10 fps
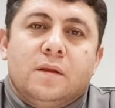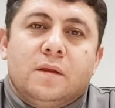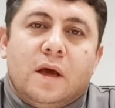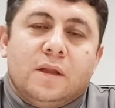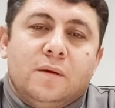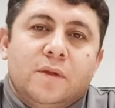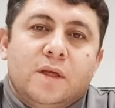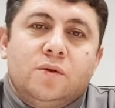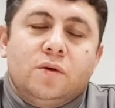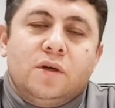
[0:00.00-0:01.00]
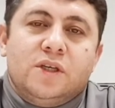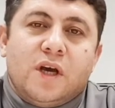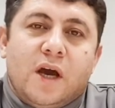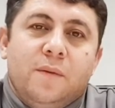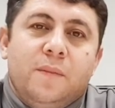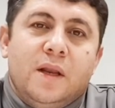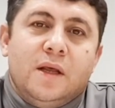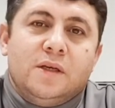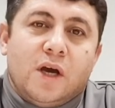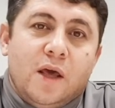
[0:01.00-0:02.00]
Adam da diyor ki
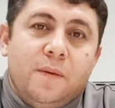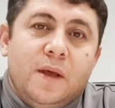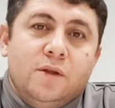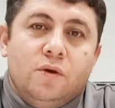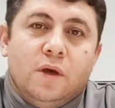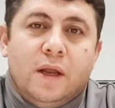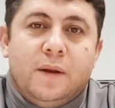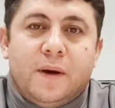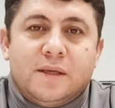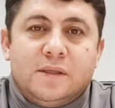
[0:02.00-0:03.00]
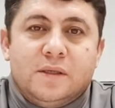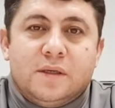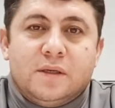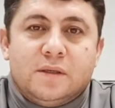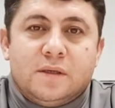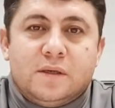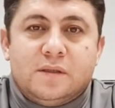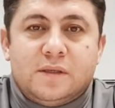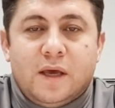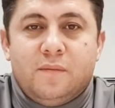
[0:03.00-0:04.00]
şaibel, şaibeli diyor yani bazı
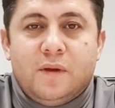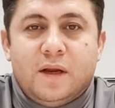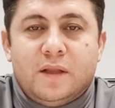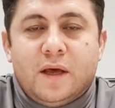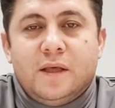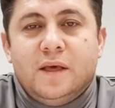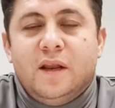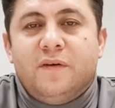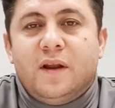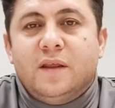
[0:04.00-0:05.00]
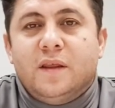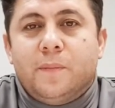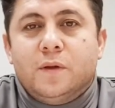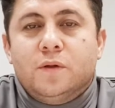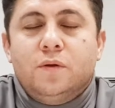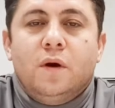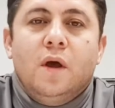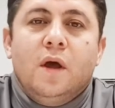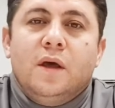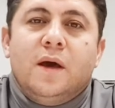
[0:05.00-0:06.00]
sayımlarda hani hile falan yapıldı diyor.
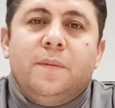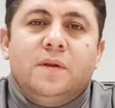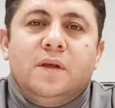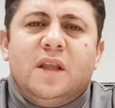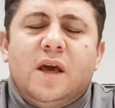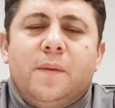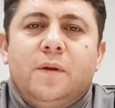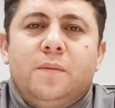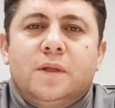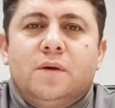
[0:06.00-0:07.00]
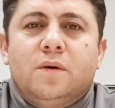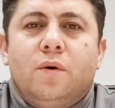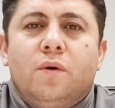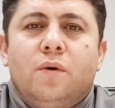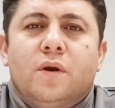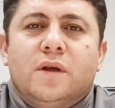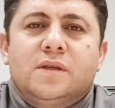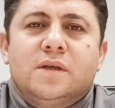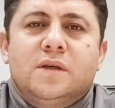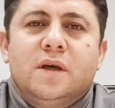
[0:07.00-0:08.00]
Yapıldı ya da yapılmadı o
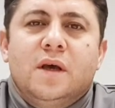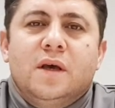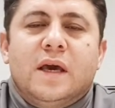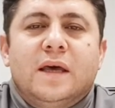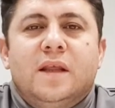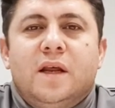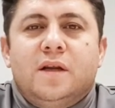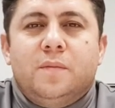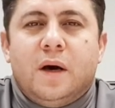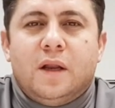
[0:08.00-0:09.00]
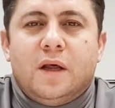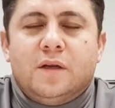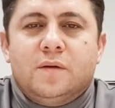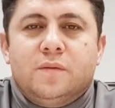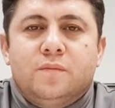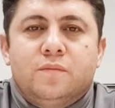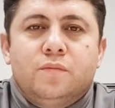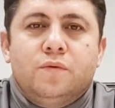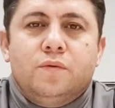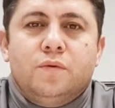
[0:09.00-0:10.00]
orası kendilerini bağlar.
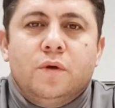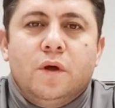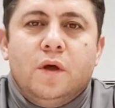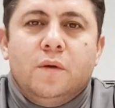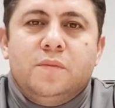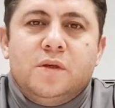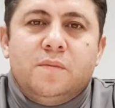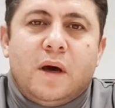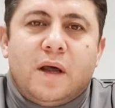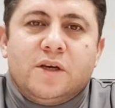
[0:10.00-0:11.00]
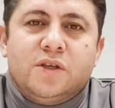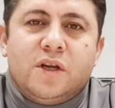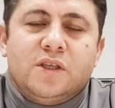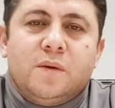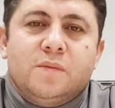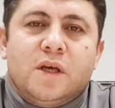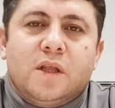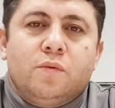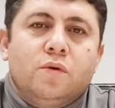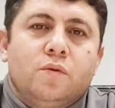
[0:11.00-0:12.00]
Bu bizim araştıracağımız ya
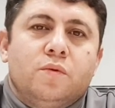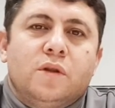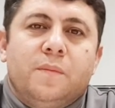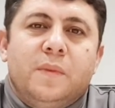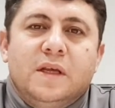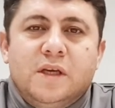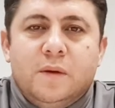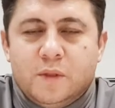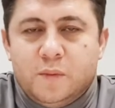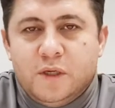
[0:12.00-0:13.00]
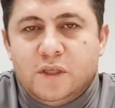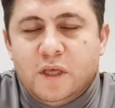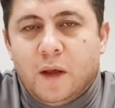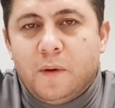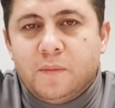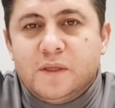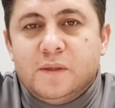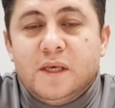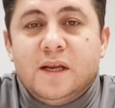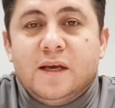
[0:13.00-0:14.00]
da bunu buradan bileceğimiz bir iş değil ama bizi
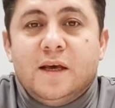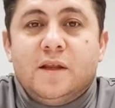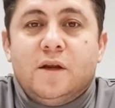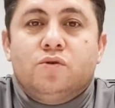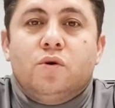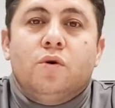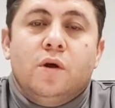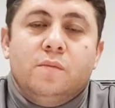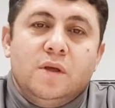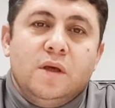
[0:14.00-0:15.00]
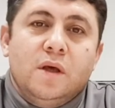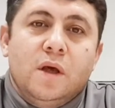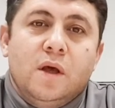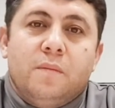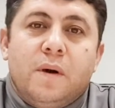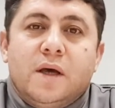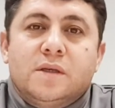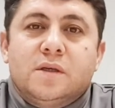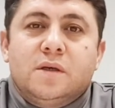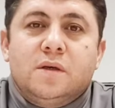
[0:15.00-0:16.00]
ilgilendiren çok önemli
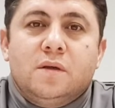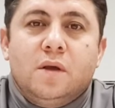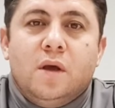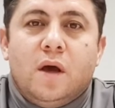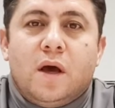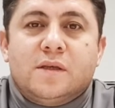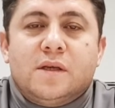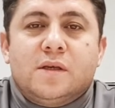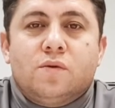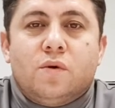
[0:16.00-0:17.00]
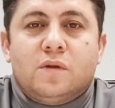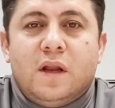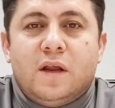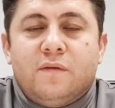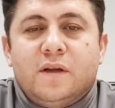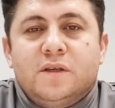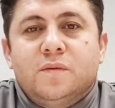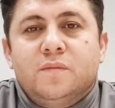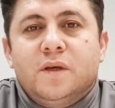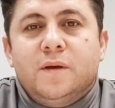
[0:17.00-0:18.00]
bazı hassas noktalar var.
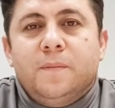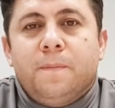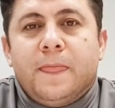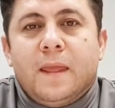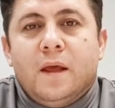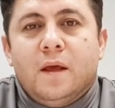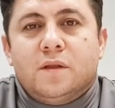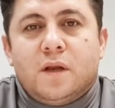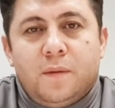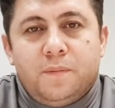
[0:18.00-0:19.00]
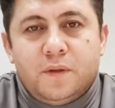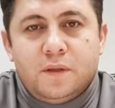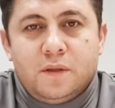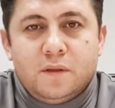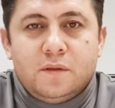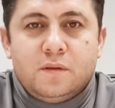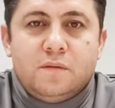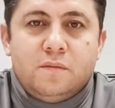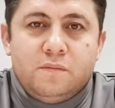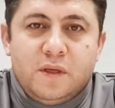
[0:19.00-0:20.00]
Şimdi Trump'ın
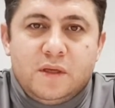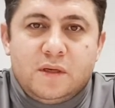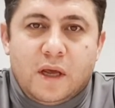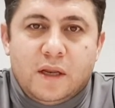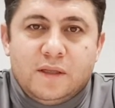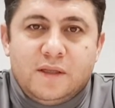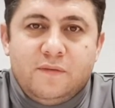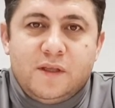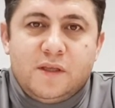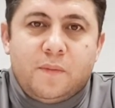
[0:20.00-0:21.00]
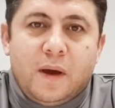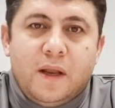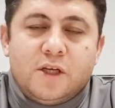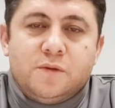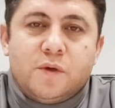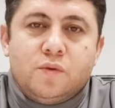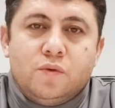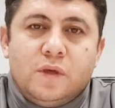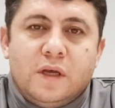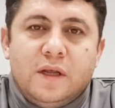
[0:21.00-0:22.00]
bir hani tweet paylaşması
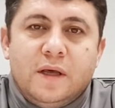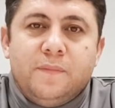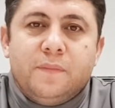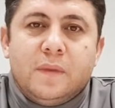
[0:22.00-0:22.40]
üzerine